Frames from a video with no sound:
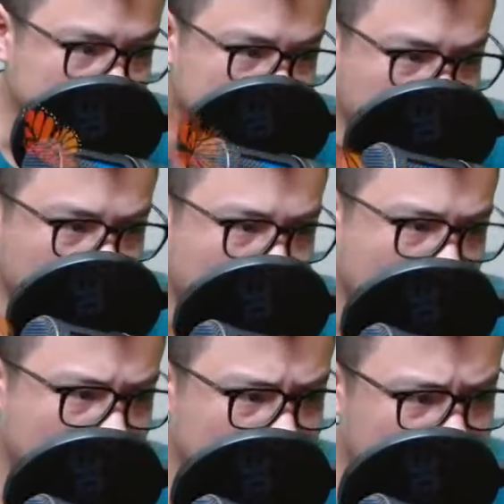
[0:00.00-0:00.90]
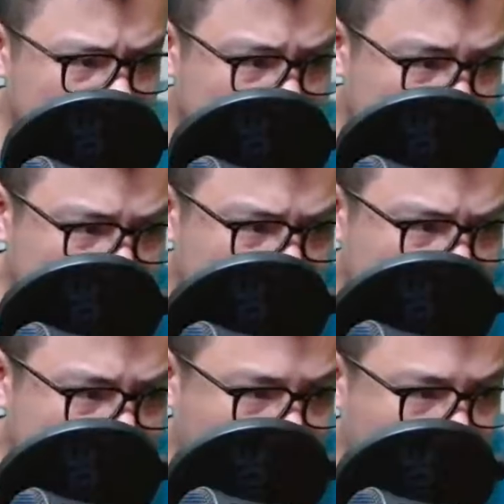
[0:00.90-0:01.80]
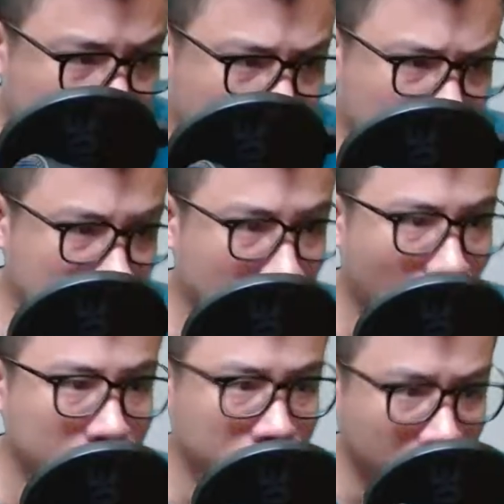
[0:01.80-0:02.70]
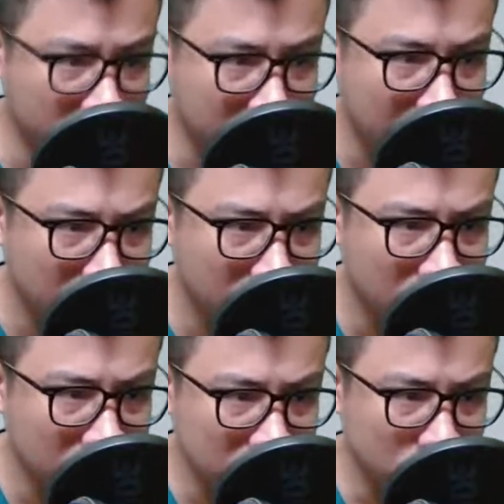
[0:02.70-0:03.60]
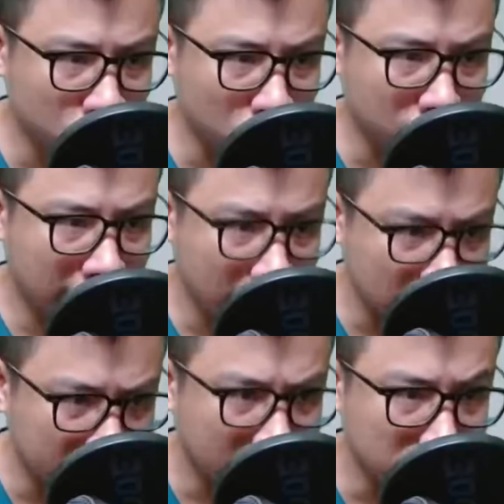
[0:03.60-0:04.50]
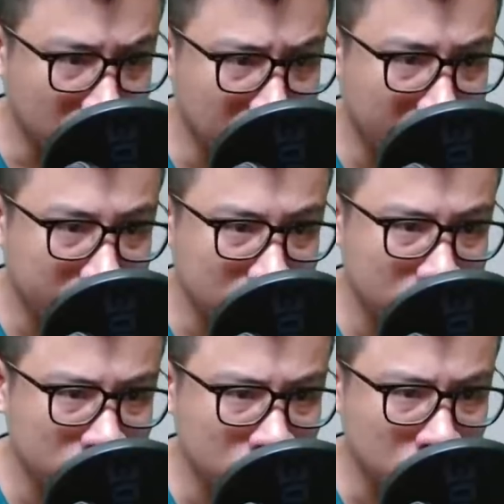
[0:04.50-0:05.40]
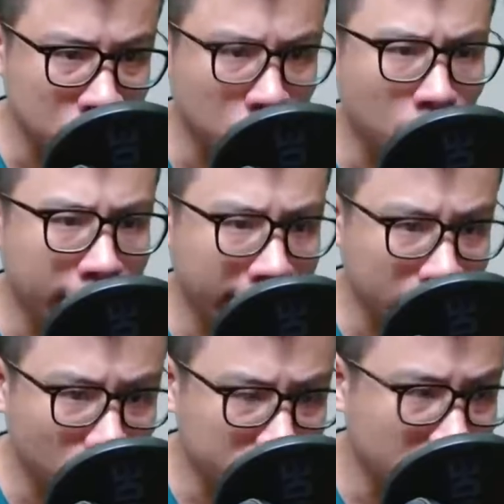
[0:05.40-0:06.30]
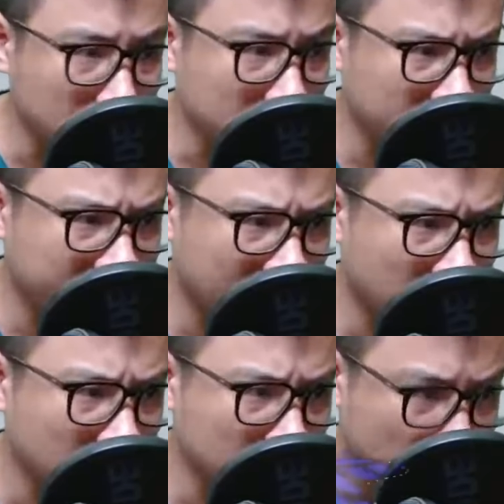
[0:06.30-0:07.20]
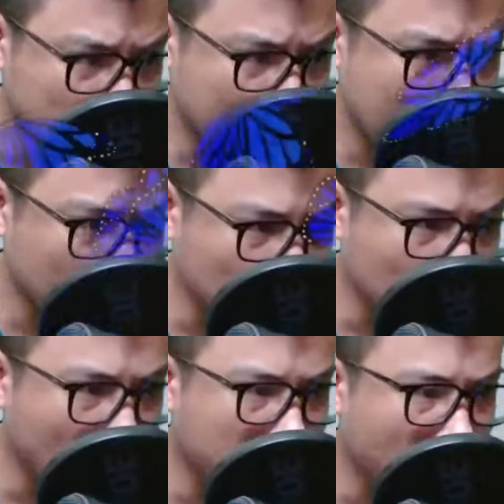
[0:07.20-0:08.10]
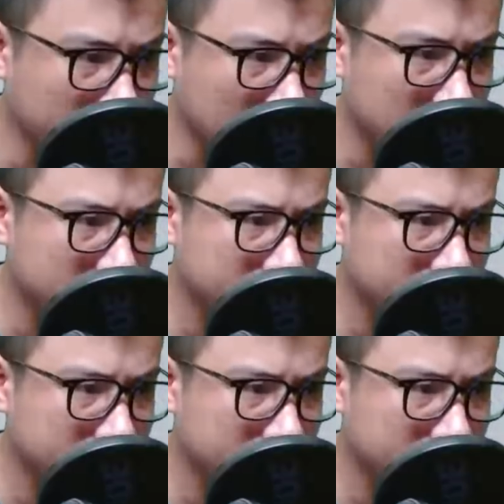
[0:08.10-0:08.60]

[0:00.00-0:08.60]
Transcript: Đại ca, cứ tha cho tên tiểu tử đó như vậy sao? Chúng ta người đông thế mạnh, thủ đoạn hắn còn nhiều như thế nào, chúng ta cũng đối phó được.